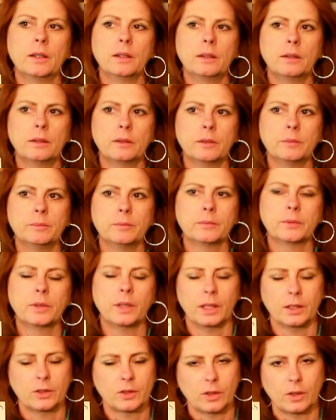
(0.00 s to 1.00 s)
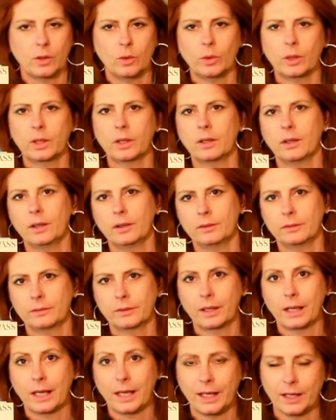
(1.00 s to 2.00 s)
äh, ja, trauriger
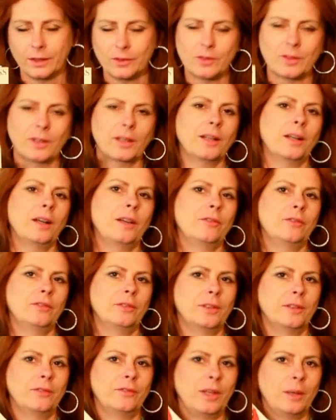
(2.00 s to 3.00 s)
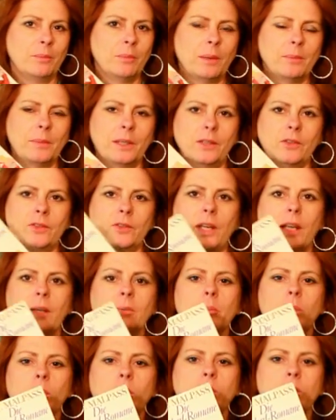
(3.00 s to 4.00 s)
herzergreifender, wie immer man es
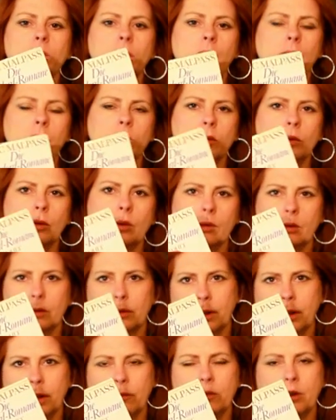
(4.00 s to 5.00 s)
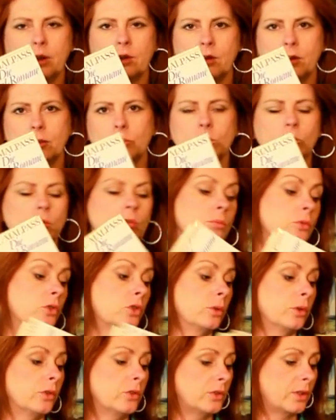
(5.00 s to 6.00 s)
nennen möchte. Also jedenfalls ist uns zum
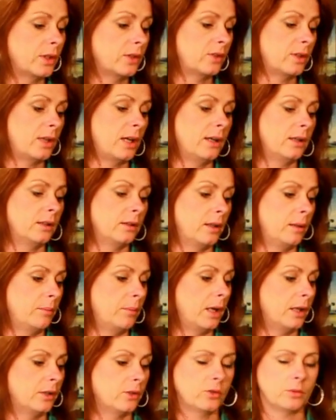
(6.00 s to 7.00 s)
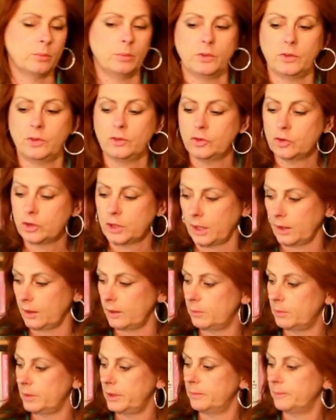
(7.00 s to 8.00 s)
Schluss das Lachen im Hals so ein bisschen stecken
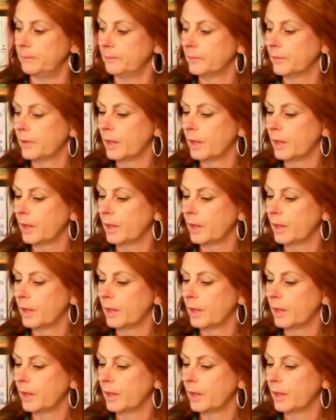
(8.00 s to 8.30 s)
geblieben.